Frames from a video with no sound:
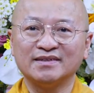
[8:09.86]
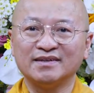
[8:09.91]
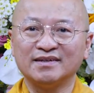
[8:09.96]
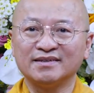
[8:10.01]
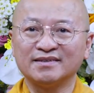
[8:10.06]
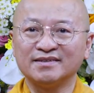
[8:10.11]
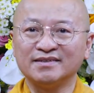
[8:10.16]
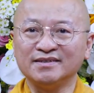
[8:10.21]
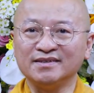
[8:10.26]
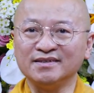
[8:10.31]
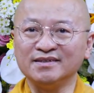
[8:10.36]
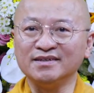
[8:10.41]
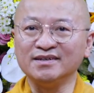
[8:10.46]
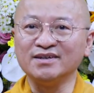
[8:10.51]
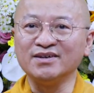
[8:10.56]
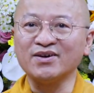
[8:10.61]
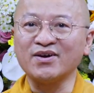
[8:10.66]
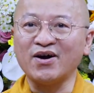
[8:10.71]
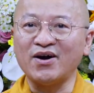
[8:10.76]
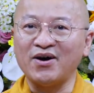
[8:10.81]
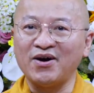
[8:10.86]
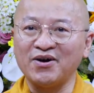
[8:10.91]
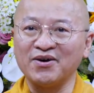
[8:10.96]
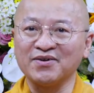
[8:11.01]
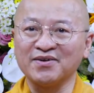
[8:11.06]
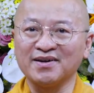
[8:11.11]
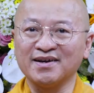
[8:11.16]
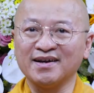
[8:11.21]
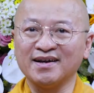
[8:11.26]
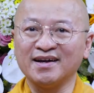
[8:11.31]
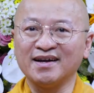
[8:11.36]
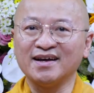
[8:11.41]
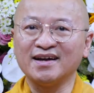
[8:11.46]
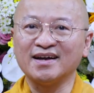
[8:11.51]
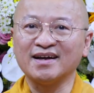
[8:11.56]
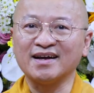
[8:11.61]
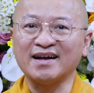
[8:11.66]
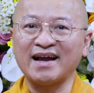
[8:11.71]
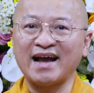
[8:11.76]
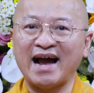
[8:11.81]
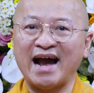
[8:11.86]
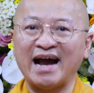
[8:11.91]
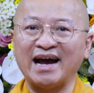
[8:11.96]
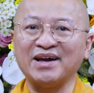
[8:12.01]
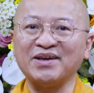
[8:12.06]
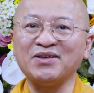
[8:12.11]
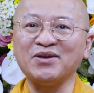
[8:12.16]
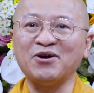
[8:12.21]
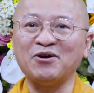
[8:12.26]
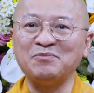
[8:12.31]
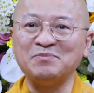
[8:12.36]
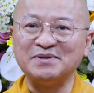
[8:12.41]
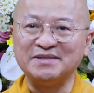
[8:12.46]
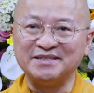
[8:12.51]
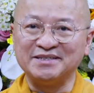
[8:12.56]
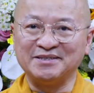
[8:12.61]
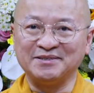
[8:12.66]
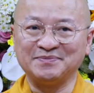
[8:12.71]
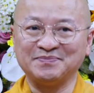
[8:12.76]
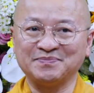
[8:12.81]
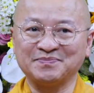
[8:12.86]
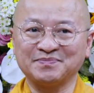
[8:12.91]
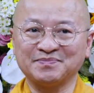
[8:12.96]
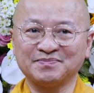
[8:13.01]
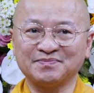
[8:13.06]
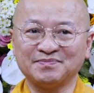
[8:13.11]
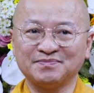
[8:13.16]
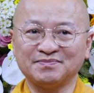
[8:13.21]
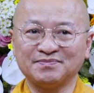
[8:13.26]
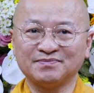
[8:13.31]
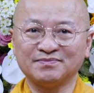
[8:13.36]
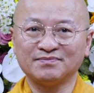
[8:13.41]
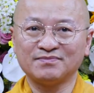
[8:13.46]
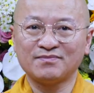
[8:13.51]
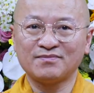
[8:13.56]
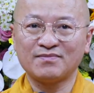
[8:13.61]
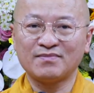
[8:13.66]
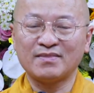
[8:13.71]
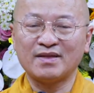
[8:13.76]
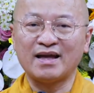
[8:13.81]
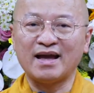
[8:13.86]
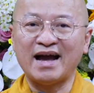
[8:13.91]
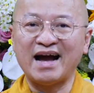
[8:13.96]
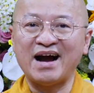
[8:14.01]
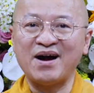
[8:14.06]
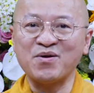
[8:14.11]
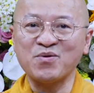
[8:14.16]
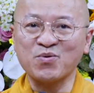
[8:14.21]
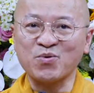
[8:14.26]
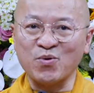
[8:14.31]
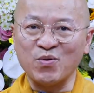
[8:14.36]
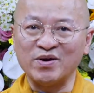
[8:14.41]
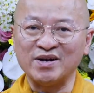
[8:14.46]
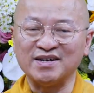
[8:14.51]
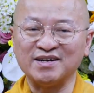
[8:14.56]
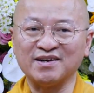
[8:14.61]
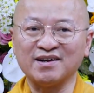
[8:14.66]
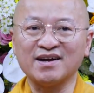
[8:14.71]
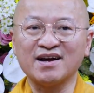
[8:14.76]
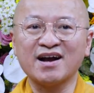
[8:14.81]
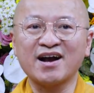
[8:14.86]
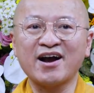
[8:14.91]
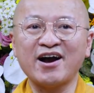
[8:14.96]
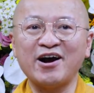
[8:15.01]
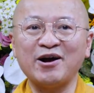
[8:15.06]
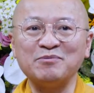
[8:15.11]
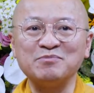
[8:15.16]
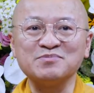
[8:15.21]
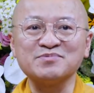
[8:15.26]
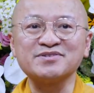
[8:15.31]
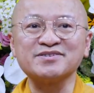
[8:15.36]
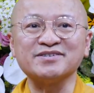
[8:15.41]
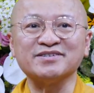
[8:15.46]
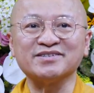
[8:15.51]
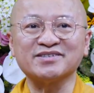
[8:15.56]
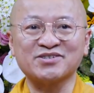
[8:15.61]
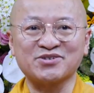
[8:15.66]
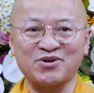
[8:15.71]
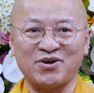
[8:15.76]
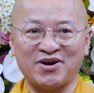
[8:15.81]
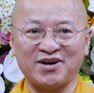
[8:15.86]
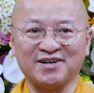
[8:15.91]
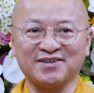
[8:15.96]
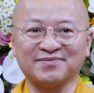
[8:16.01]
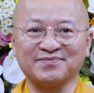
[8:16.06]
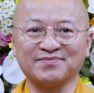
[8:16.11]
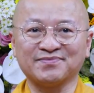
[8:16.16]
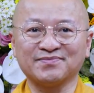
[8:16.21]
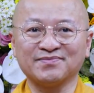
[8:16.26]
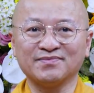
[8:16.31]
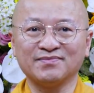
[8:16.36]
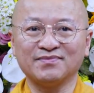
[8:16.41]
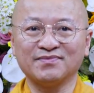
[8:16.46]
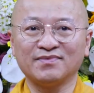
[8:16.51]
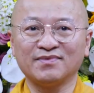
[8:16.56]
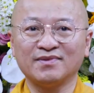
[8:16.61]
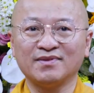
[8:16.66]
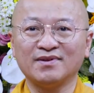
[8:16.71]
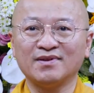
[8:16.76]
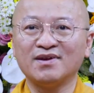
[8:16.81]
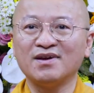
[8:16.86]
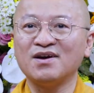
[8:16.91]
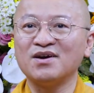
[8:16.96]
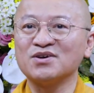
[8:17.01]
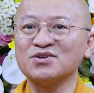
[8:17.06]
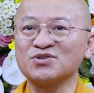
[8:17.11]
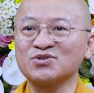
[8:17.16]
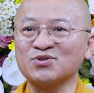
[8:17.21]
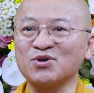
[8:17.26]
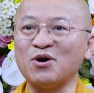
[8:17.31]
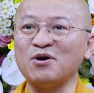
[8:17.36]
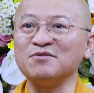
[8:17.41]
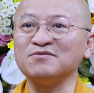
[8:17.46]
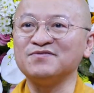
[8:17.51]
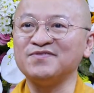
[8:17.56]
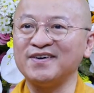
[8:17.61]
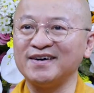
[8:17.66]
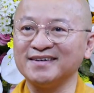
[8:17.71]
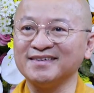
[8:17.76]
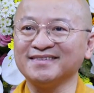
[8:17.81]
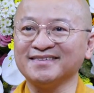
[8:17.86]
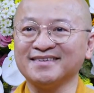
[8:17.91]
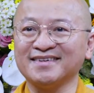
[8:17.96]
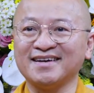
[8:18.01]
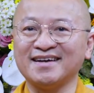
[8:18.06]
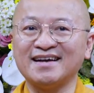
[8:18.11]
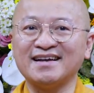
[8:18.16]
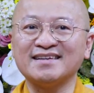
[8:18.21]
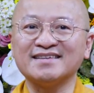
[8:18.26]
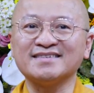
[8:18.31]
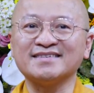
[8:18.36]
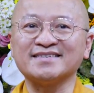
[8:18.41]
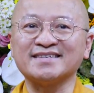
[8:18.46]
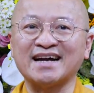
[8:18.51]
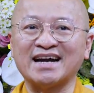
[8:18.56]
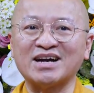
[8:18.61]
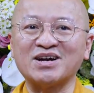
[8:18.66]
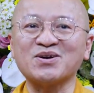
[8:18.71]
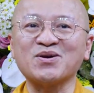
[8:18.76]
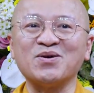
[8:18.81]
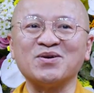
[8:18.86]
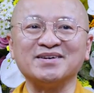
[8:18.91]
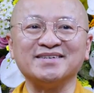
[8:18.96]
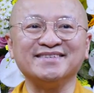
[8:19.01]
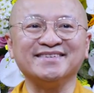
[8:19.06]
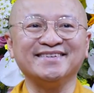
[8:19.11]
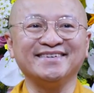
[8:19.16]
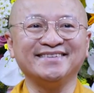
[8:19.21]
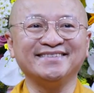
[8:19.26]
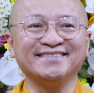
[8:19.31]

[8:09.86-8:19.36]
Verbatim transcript: thương con ngại gió mưa, áo quần không sửa soạn, son phấn chẳng còn ưa.